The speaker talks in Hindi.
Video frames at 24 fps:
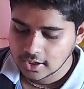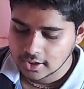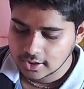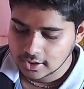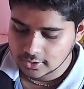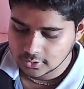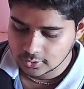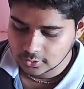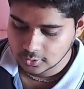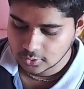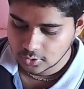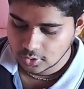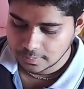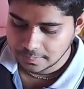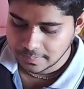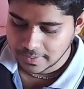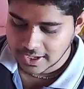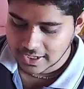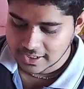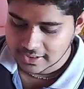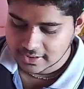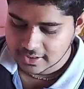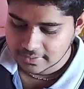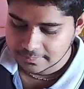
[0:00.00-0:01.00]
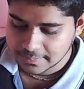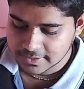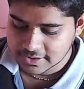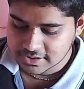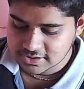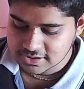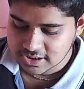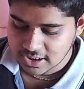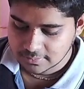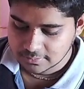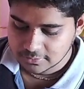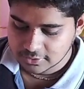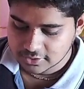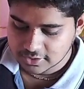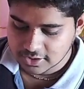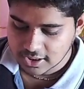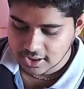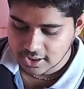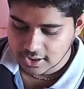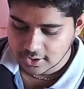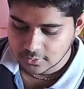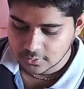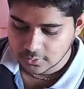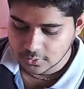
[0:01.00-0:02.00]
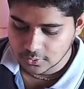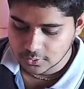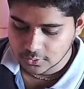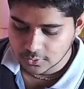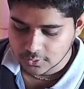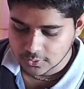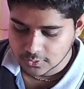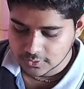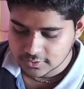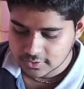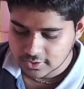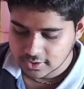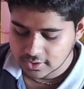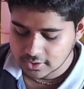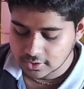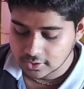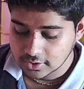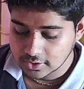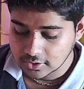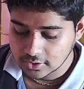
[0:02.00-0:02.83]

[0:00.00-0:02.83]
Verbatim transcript: लड्डू गोपाल के पंचामृत के लिए कौन कौन सी